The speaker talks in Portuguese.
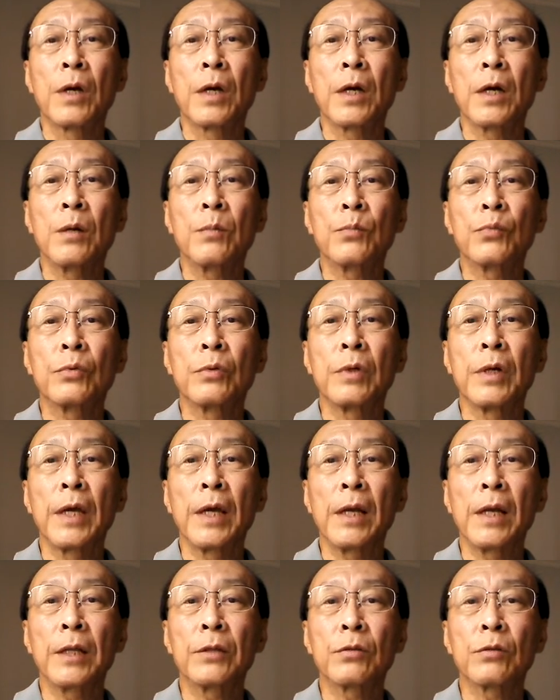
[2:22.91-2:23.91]
campo
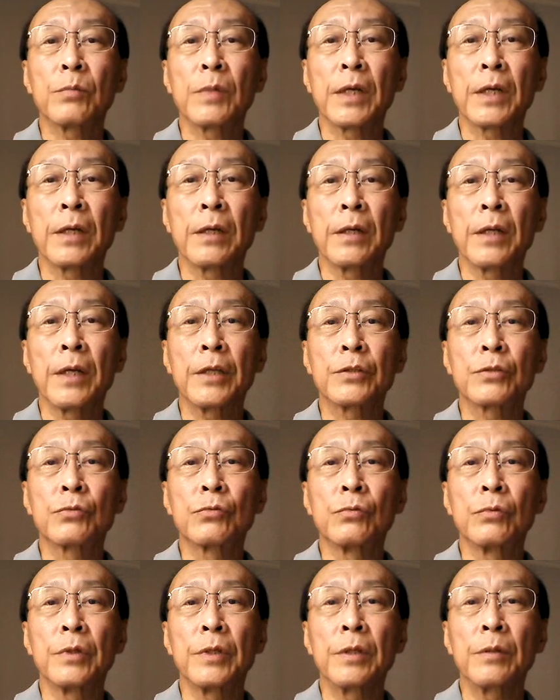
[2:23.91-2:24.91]
eletromagnético